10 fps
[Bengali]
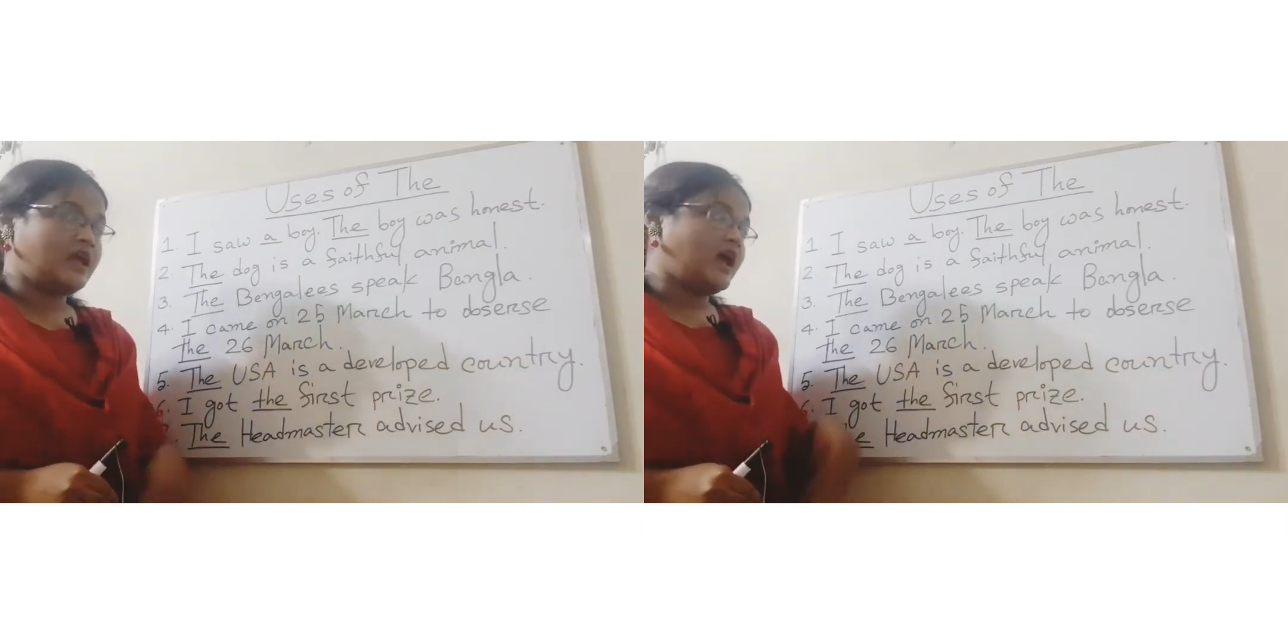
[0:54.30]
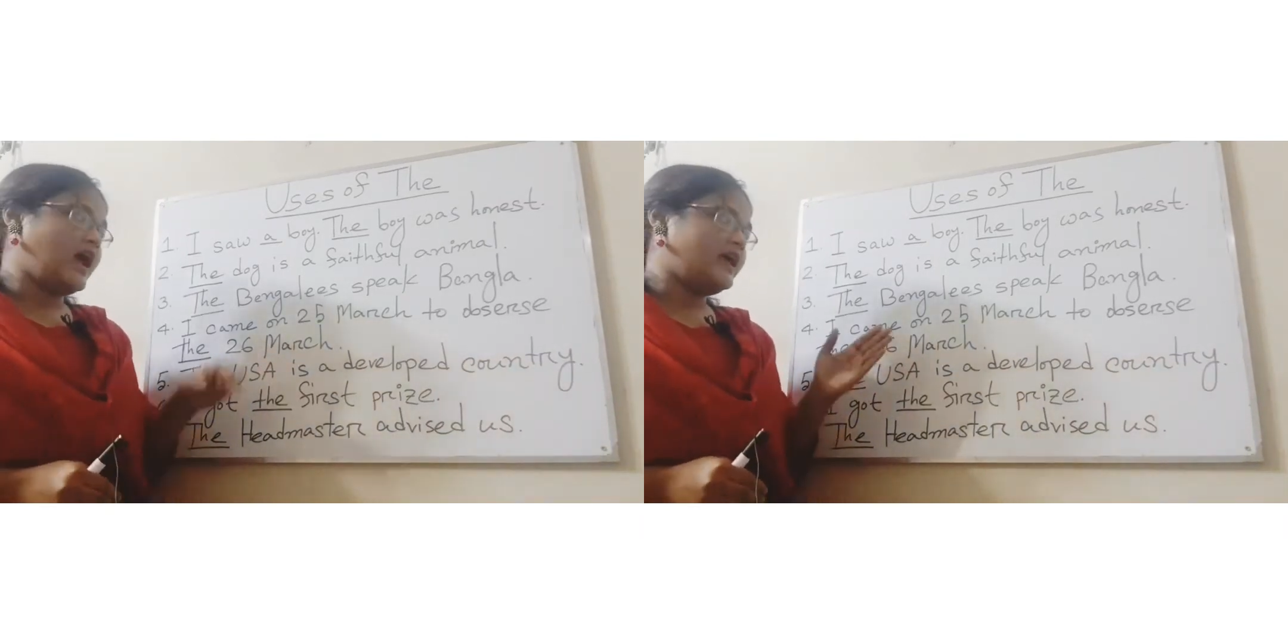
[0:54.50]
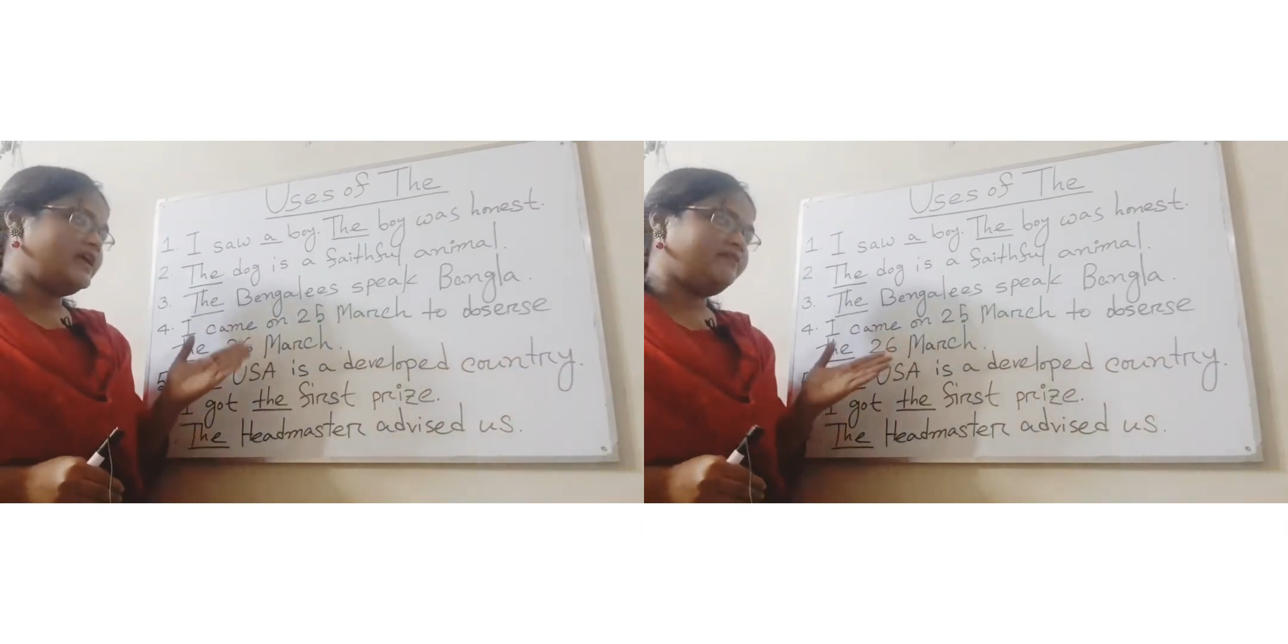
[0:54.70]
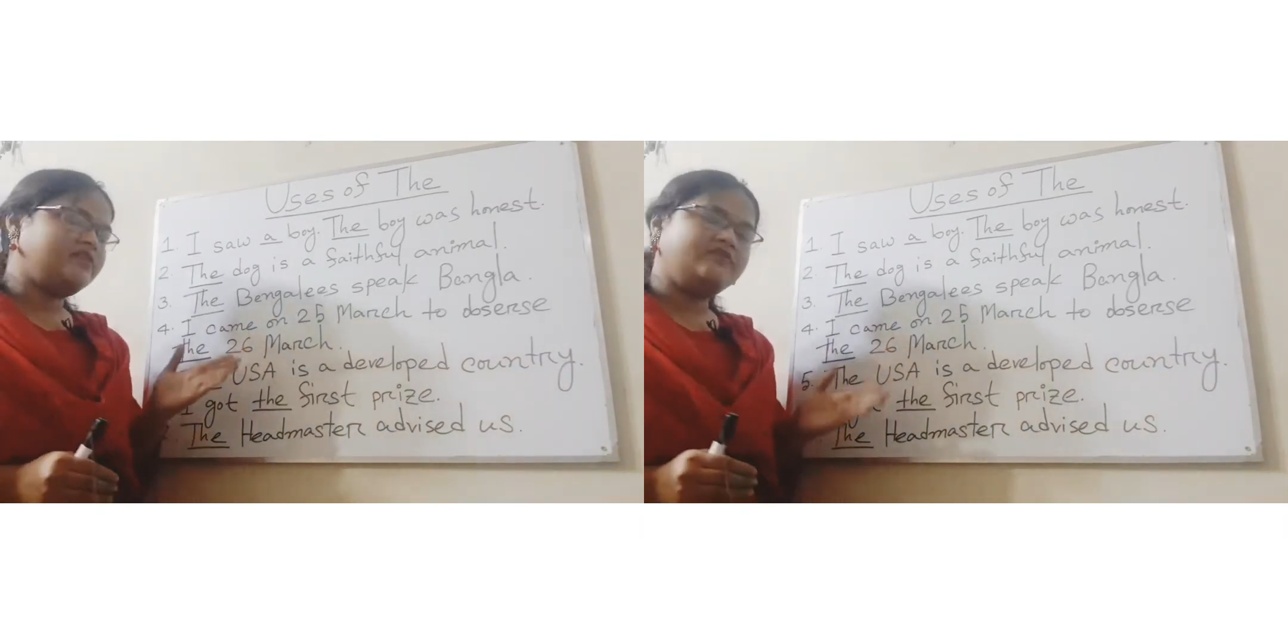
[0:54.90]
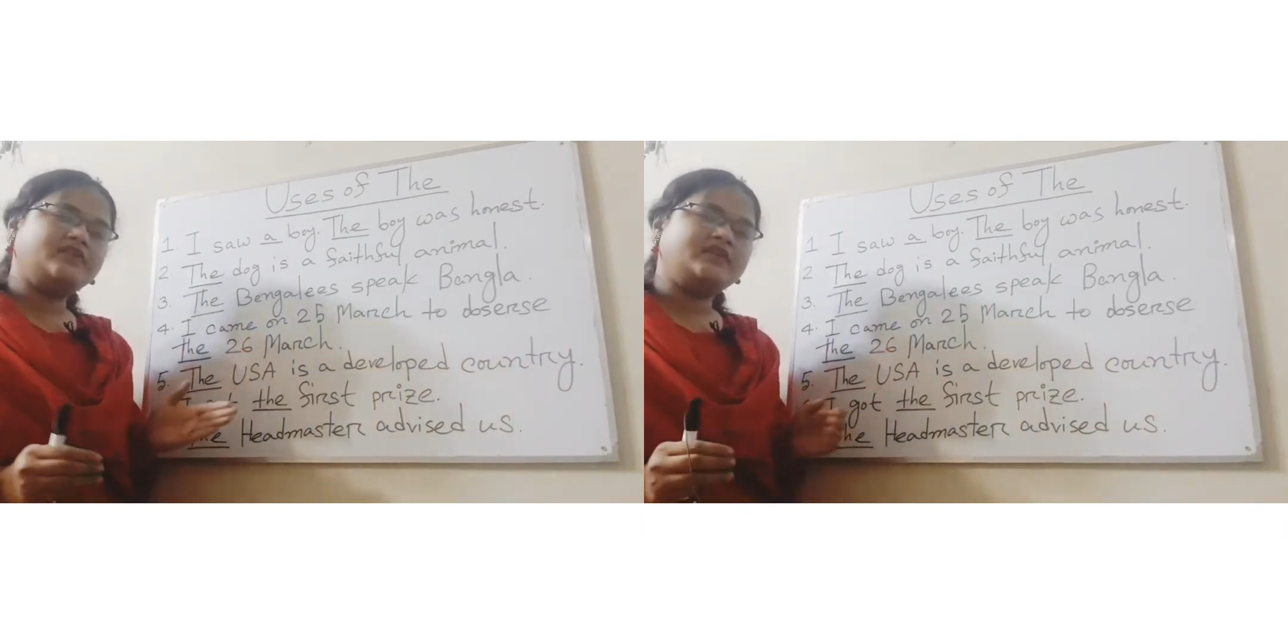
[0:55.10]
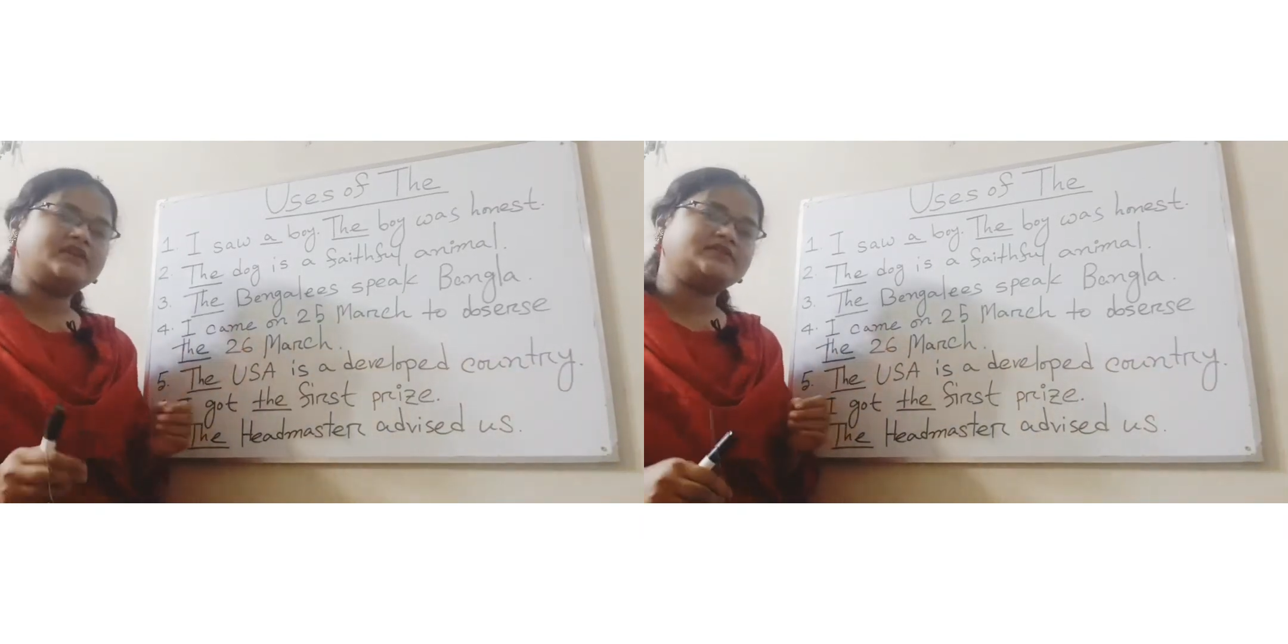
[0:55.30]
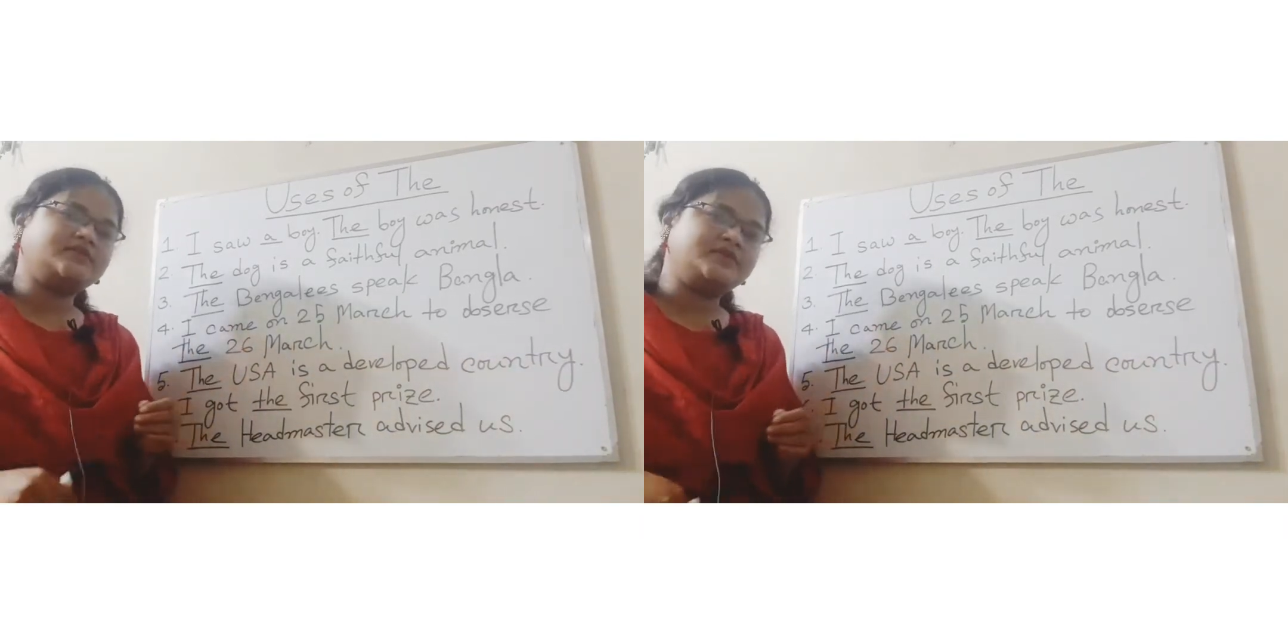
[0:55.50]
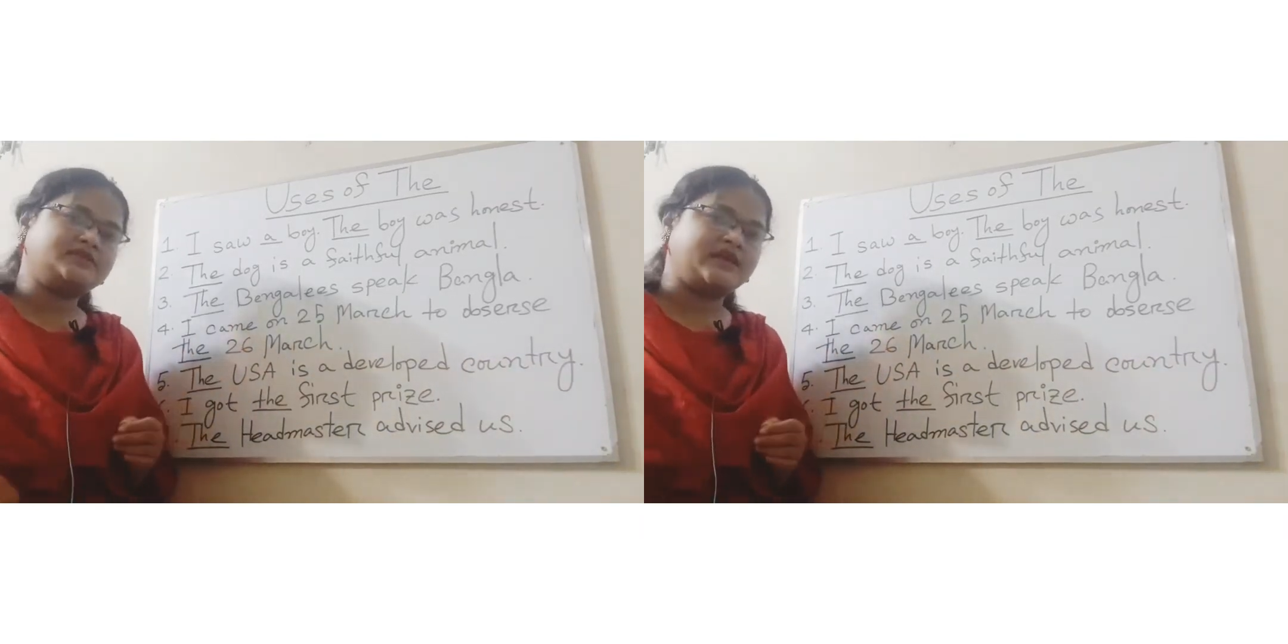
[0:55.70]
আই হ্যাভ গিভেন ইয়ার
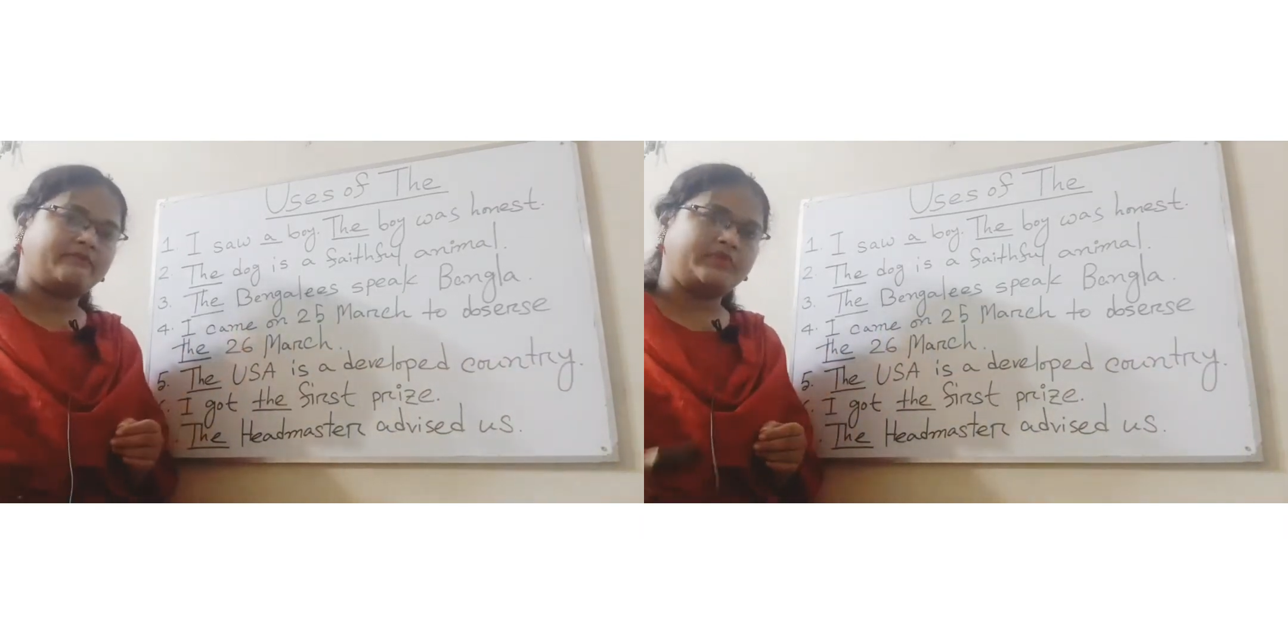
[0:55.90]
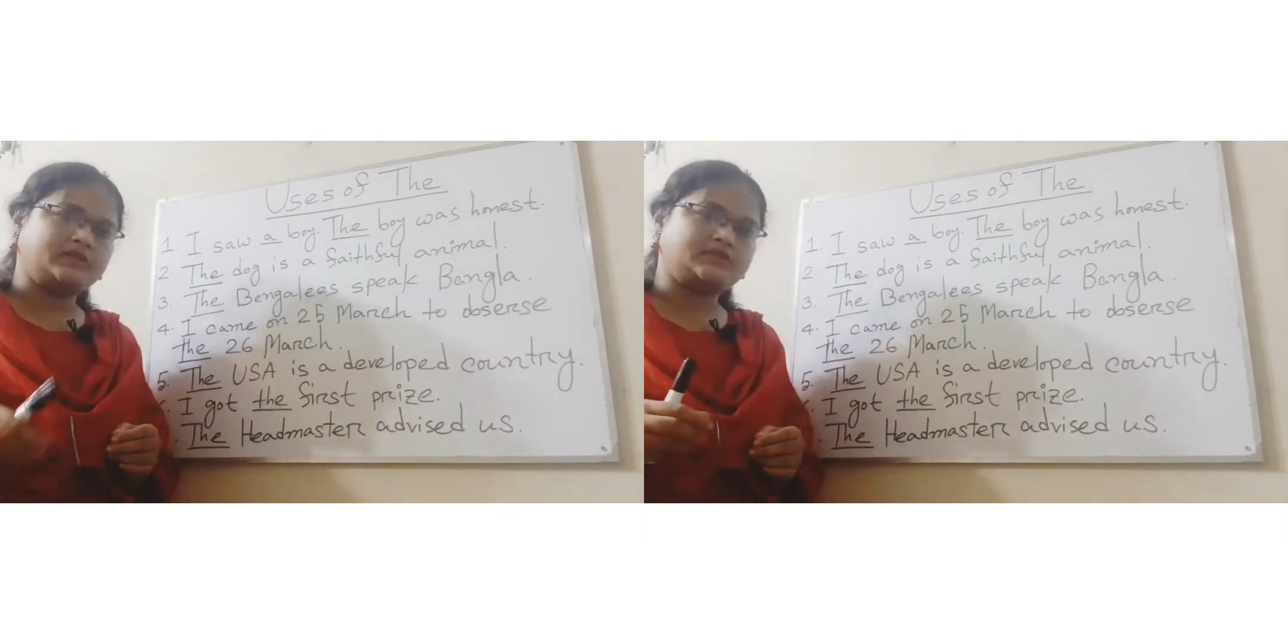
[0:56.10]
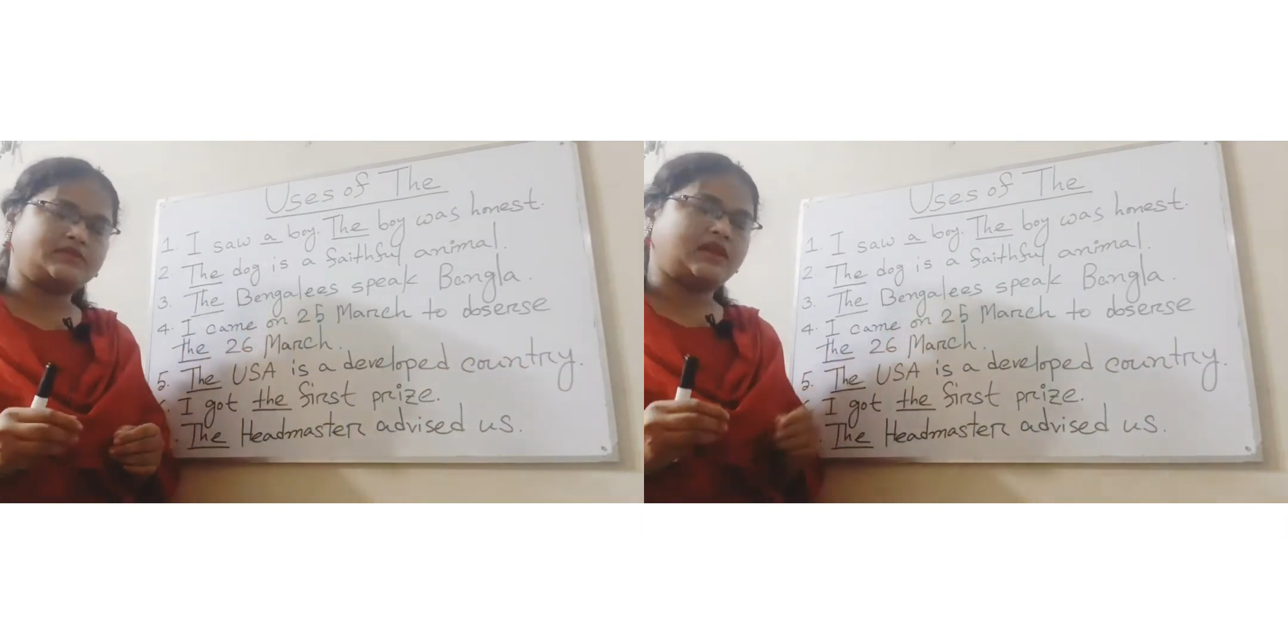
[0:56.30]
সাম এক্সাম্পলস